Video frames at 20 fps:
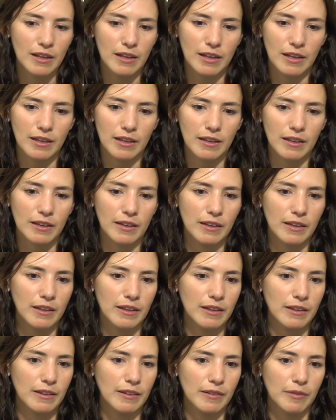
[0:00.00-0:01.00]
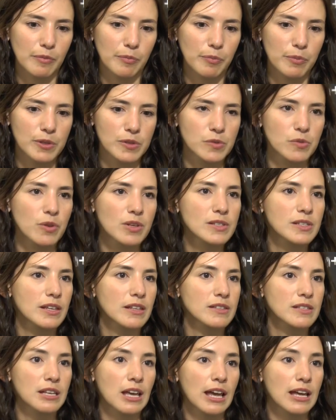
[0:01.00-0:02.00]
eh, pues no es
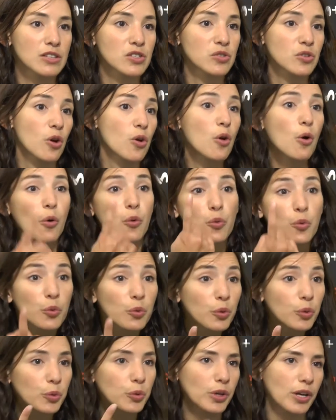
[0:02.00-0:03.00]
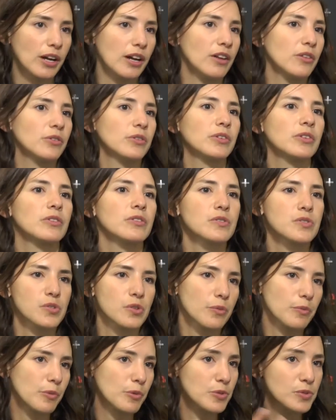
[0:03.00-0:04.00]
que sea solo un jurado, ¿no?
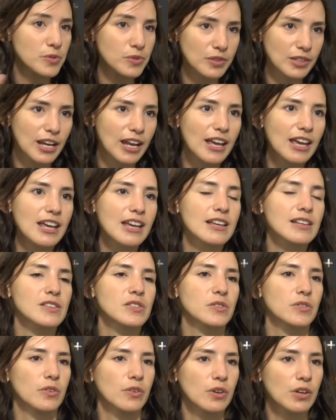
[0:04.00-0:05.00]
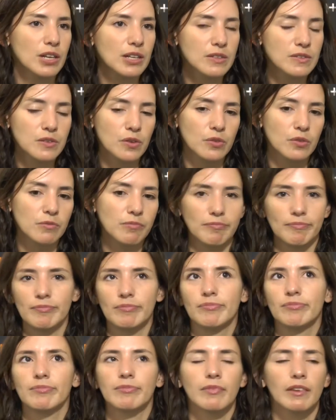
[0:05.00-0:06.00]
Somos tres, ¿no?
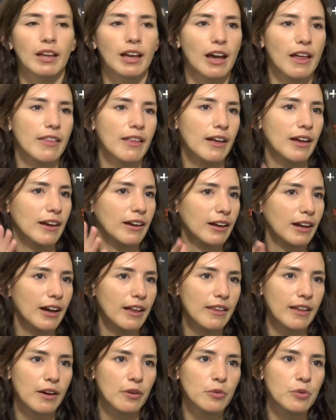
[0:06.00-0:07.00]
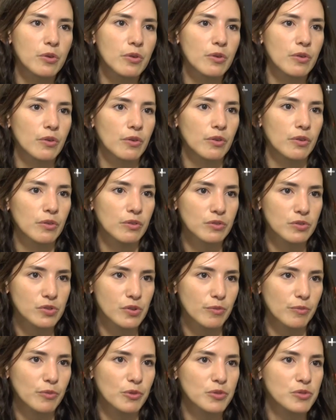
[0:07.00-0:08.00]
son cada, cada uno
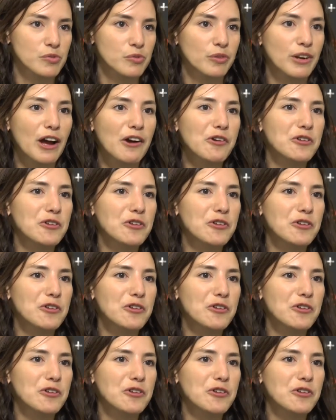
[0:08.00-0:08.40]
somos una